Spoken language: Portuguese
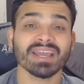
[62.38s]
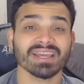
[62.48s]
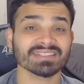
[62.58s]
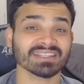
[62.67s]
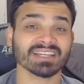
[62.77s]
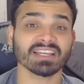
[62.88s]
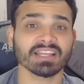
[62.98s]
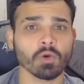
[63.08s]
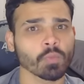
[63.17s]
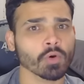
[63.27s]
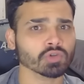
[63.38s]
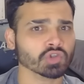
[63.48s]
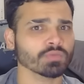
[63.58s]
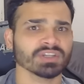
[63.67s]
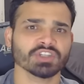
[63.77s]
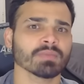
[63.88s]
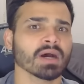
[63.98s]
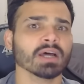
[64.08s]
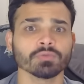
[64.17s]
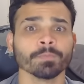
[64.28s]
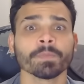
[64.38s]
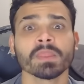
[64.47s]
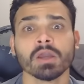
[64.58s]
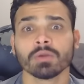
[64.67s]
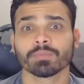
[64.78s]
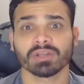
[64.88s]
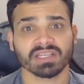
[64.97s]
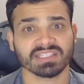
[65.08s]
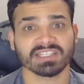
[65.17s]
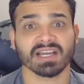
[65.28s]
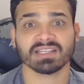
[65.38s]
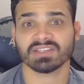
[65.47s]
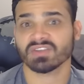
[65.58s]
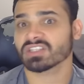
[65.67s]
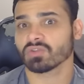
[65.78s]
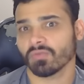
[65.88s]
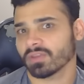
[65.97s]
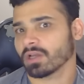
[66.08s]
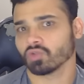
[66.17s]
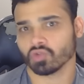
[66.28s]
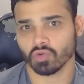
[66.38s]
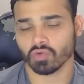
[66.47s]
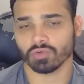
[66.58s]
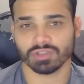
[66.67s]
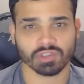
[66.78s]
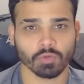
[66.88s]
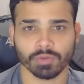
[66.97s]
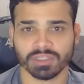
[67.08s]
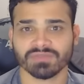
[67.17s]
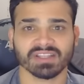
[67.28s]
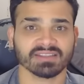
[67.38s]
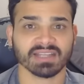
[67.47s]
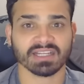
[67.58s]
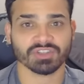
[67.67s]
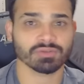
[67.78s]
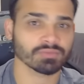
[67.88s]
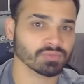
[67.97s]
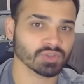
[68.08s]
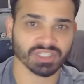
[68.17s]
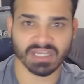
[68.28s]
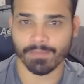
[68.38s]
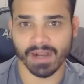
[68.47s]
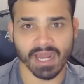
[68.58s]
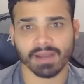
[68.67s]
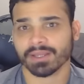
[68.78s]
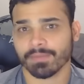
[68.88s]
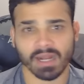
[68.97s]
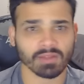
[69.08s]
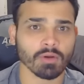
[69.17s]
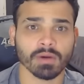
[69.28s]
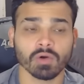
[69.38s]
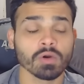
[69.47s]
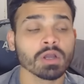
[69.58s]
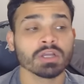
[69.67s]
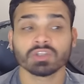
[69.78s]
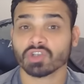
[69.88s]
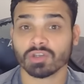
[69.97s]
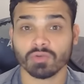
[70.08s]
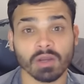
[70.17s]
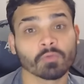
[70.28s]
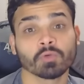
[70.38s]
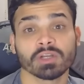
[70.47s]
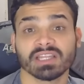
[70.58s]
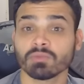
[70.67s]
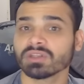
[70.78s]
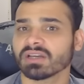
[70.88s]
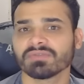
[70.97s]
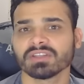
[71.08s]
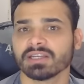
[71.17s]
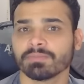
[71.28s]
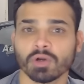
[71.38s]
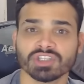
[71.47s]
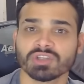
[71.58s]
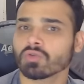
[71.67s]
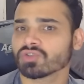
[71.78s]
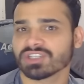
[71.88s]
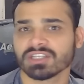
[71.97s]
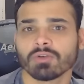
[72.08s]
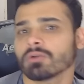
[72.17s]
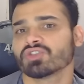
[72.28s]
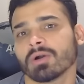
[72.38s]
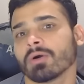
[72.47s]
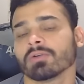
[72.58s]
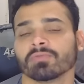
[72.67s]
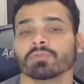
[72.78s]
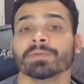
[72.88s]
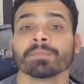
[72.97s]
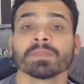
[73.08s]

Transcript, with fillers: Esse ataque aqui ele é um pouco subestimado, porque assim, às vezes no final do jogo, seu oponente vai tentar te quebrar, quebrar a tua mão, só que o Raio Fúria tem muita vida, ele pode não conseguir nocautear o Raio Fúria.